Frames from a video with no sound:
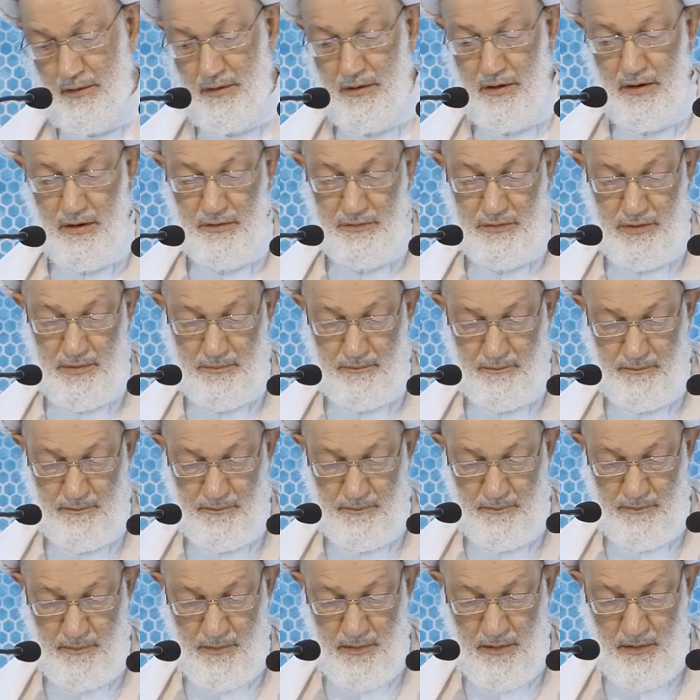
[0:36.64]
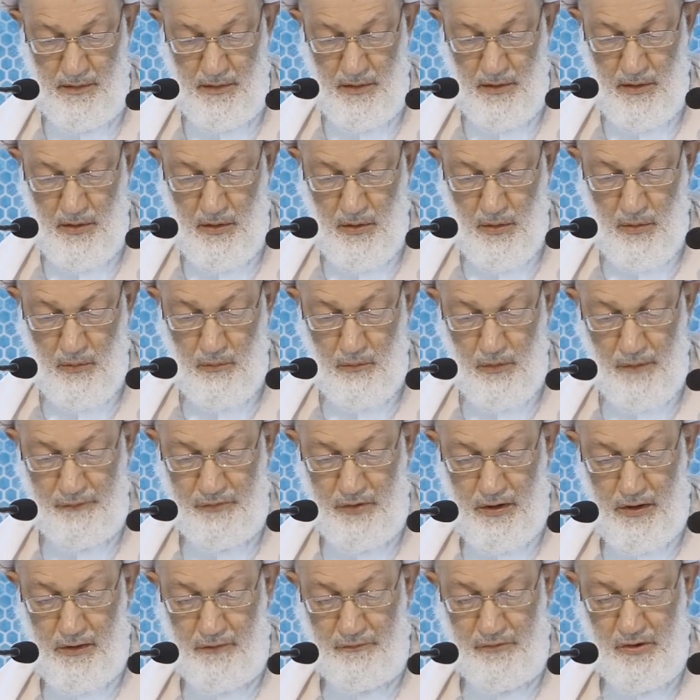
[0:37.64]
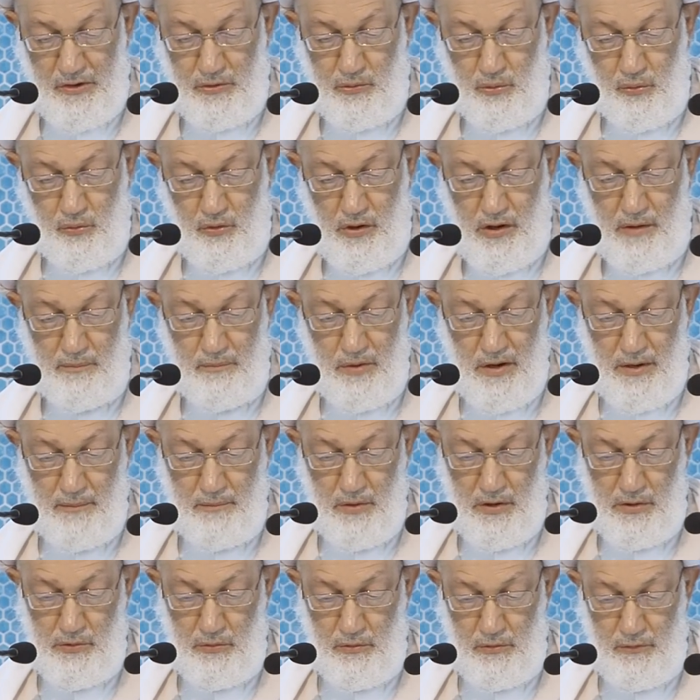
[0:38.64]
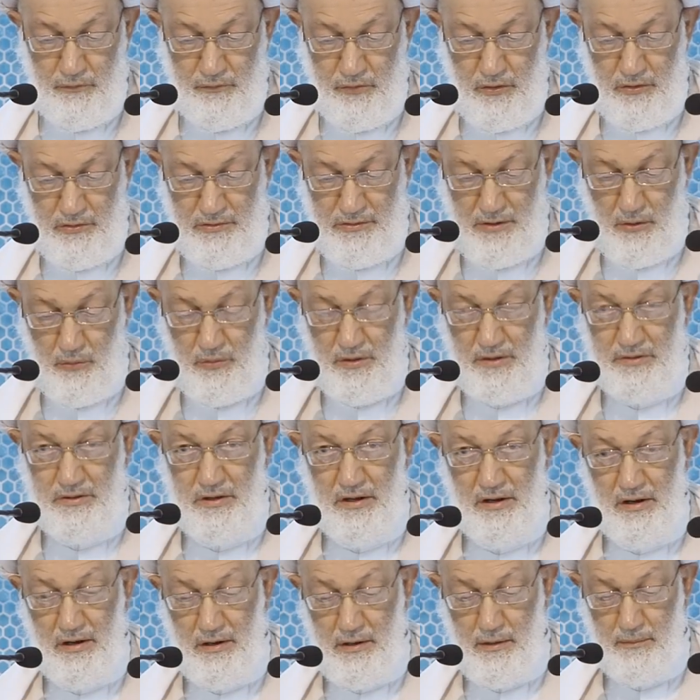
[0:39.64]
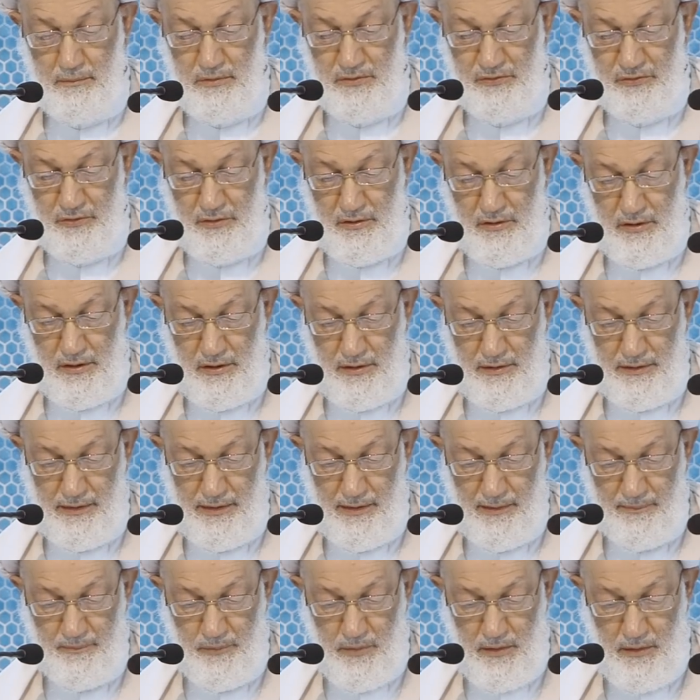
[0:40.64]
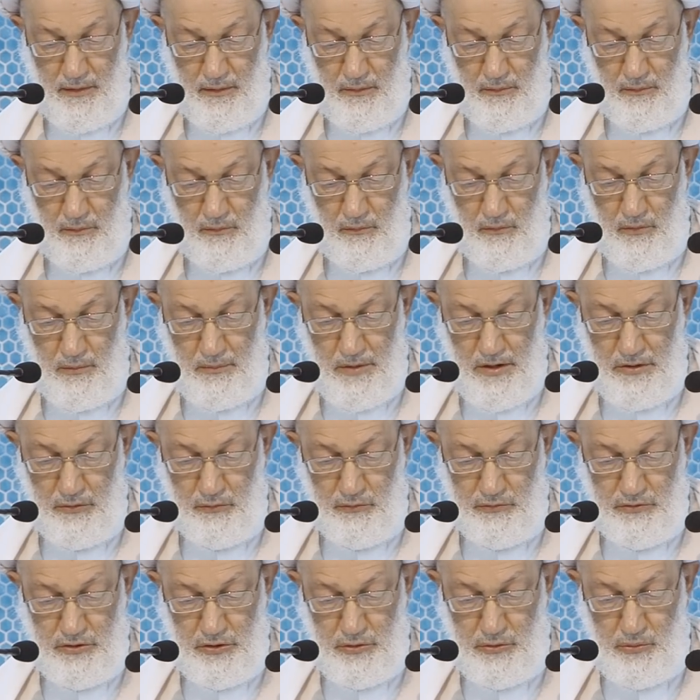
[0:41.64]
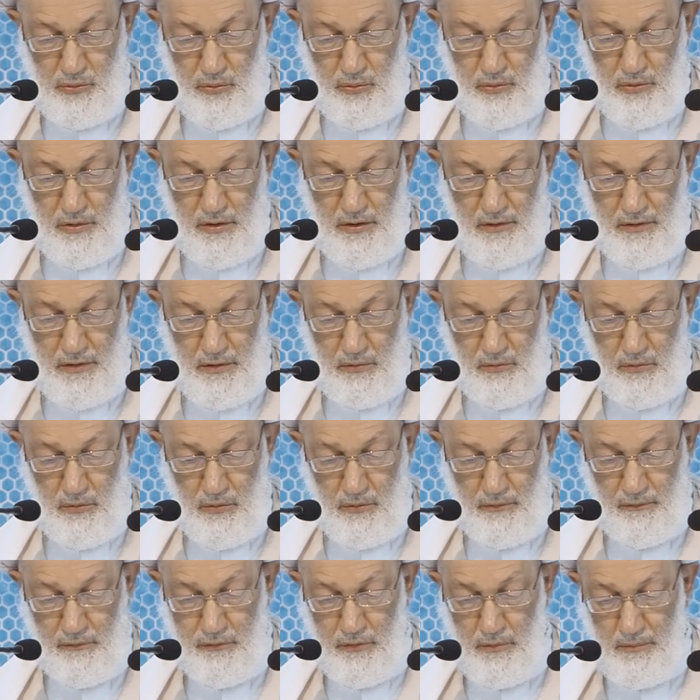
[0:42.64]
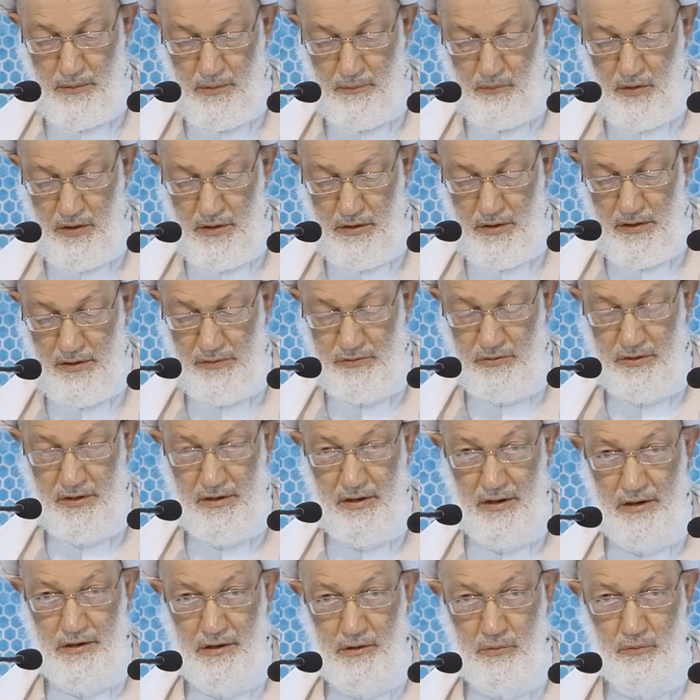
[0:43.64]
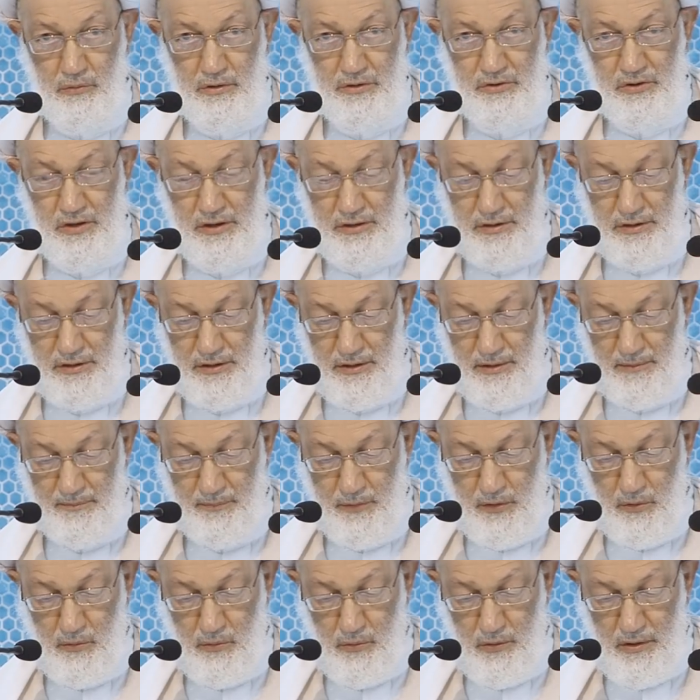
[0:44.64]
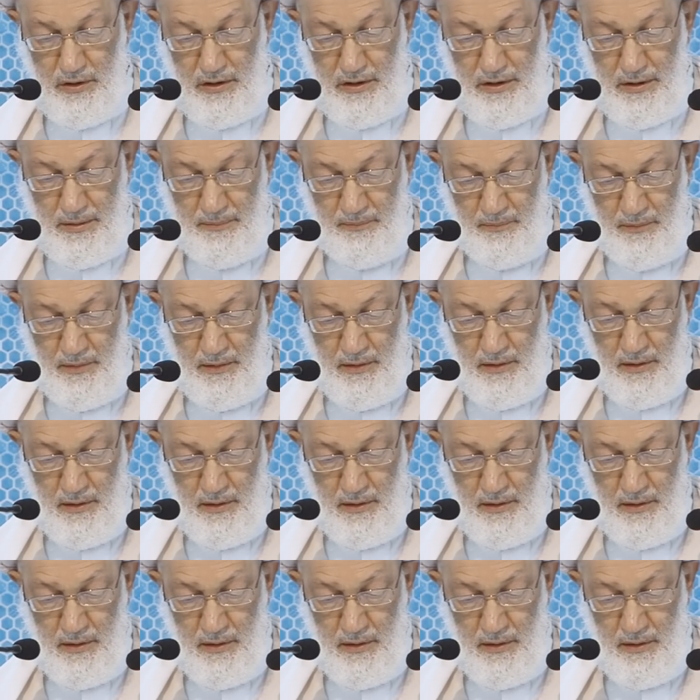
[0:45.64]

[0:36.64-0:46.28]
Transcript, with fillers: العدم وفيه فتح الباب لعنف الدولة على مصراعيه وما ينتجه هذا العنف من مخاطر على الوطن كله